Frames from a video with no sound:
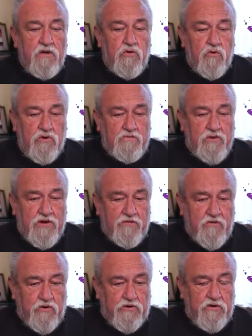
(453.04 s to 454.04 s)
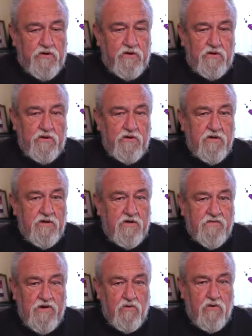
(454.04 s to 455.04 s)
Nurt pierwotny
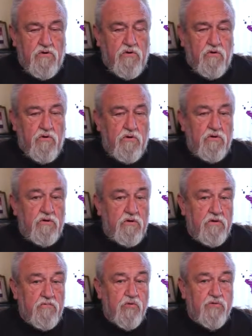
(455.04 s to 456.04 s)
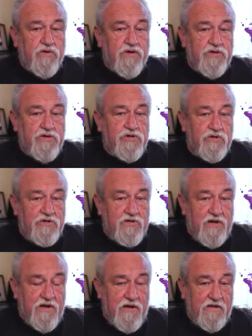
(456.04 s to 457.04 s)
trwał około półtora
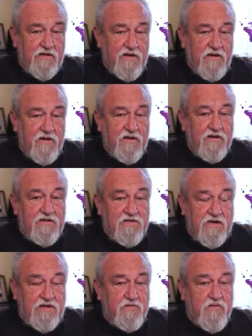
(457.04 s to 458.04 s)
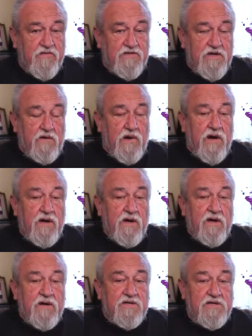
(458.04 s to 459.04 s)
tysiąca lat, zanim powstała
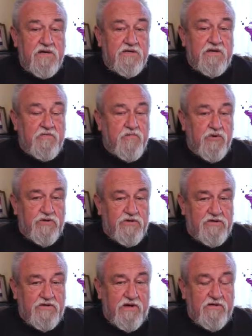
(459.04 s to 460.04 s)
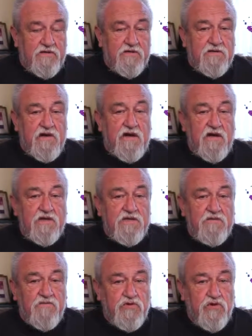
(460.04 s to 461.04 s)
sekta protestancka
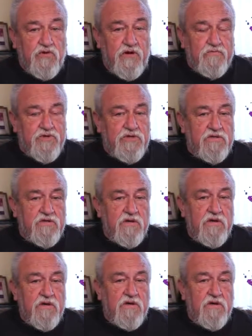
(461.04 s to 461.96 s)
stworzona przez